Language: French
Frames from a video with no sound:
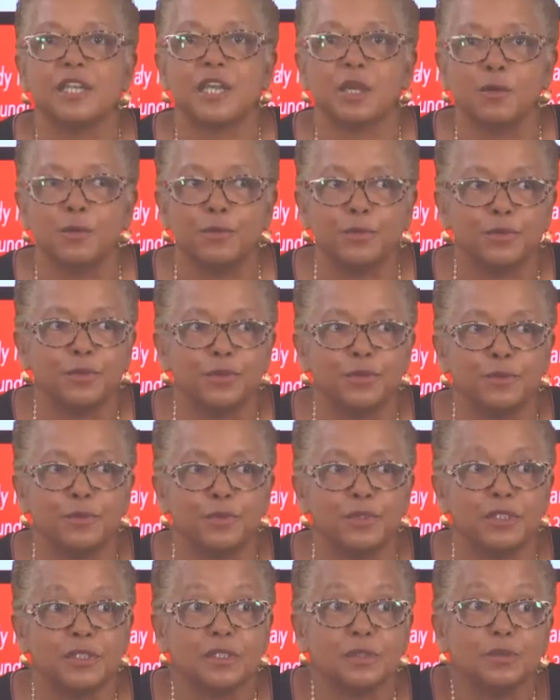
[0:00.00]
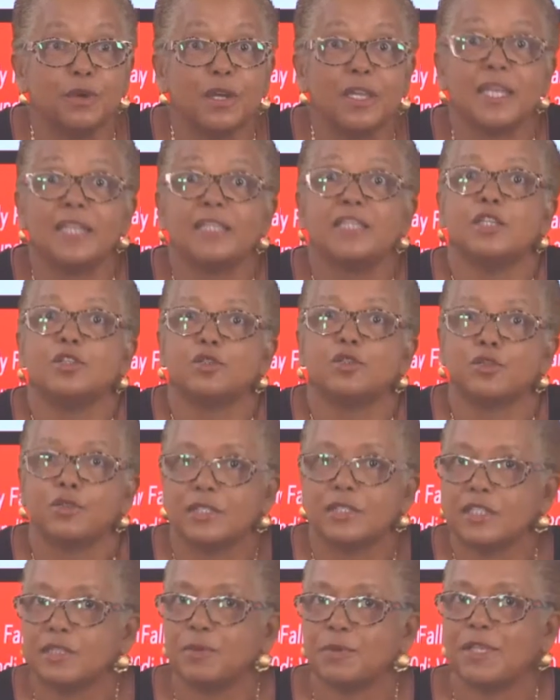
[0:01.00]
un peu, un peu de doigts. Il y a des
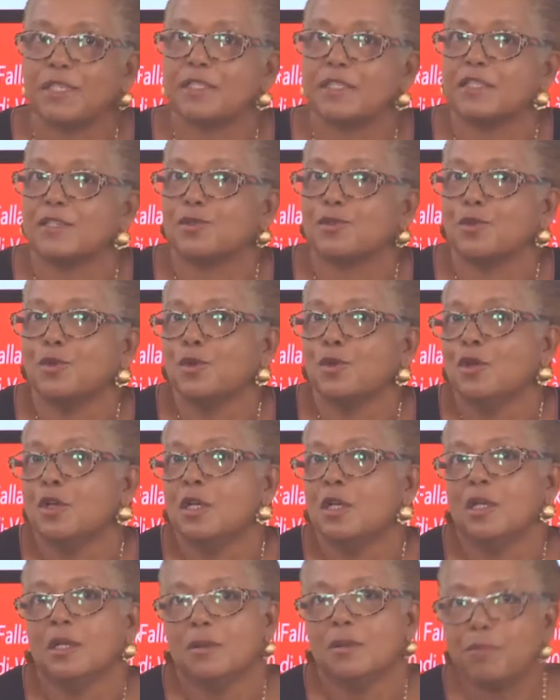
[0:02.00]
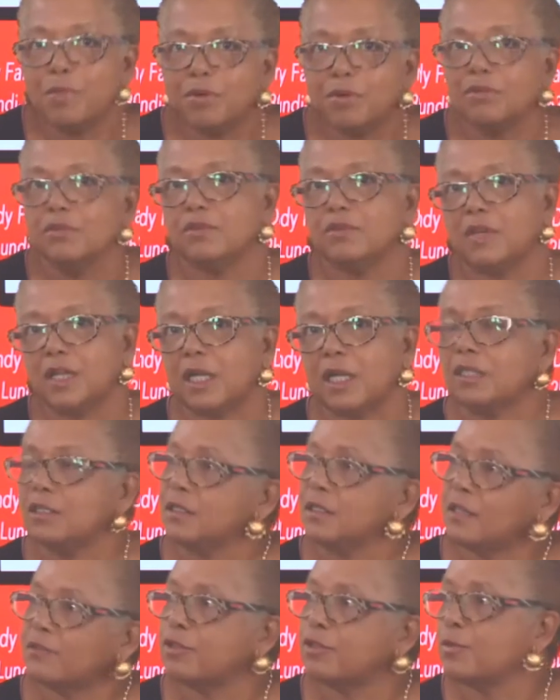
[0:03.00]
choses qui se passent qui sont, voilà,
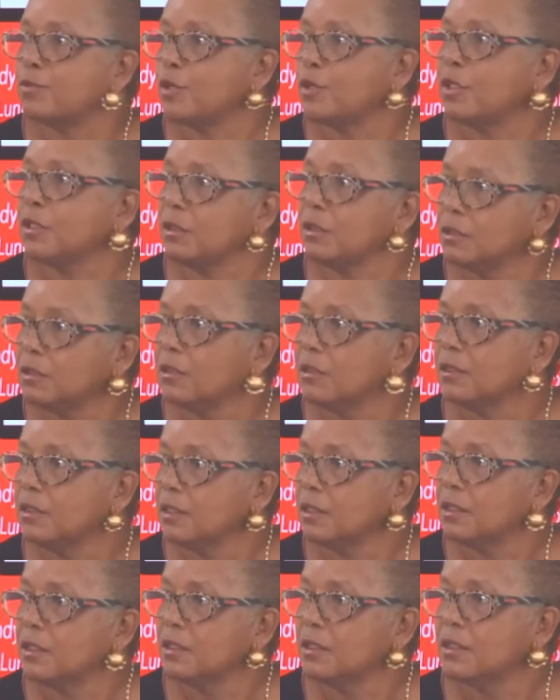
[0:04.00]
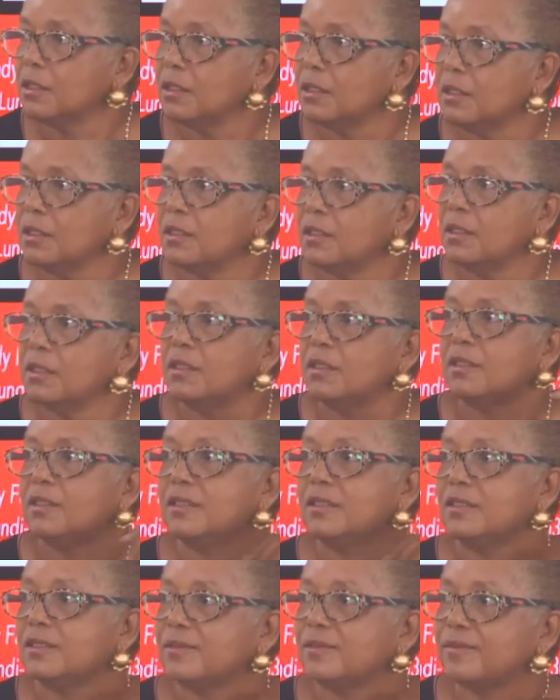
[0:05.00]
inavouables. Quoi. Mais, ce qui est important,
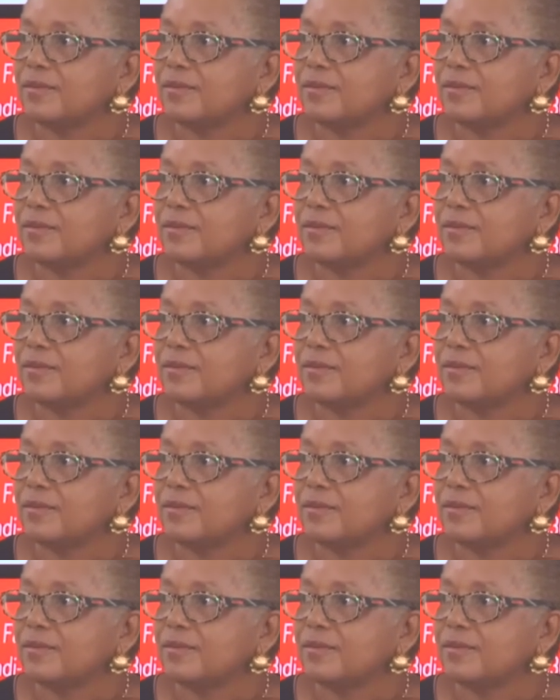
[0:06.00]
et